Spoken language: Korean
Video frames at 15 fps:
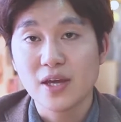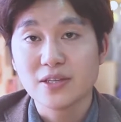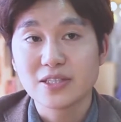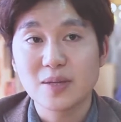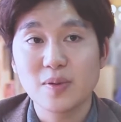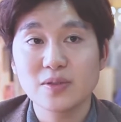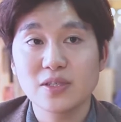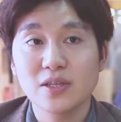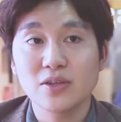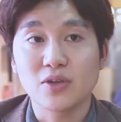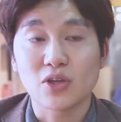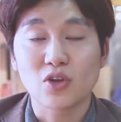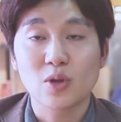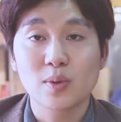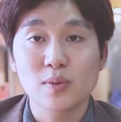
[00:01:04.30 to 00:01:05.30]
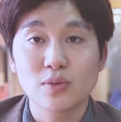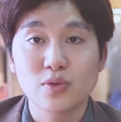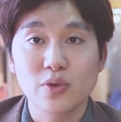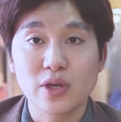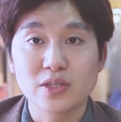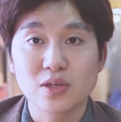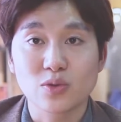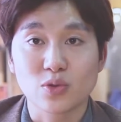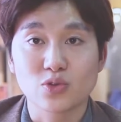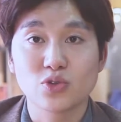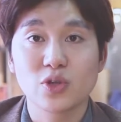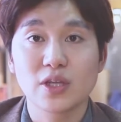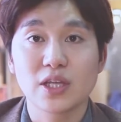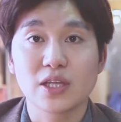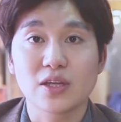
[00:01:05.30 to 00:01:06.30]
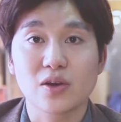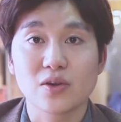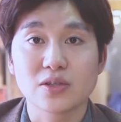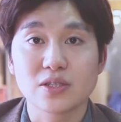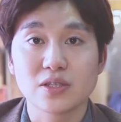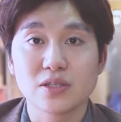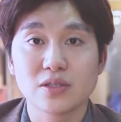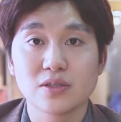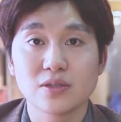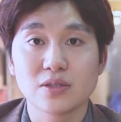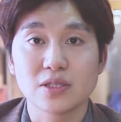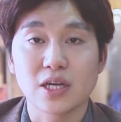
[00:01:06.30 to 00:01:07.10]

세 번째는 되돌아봄을 통해서 도출해야 되는 것은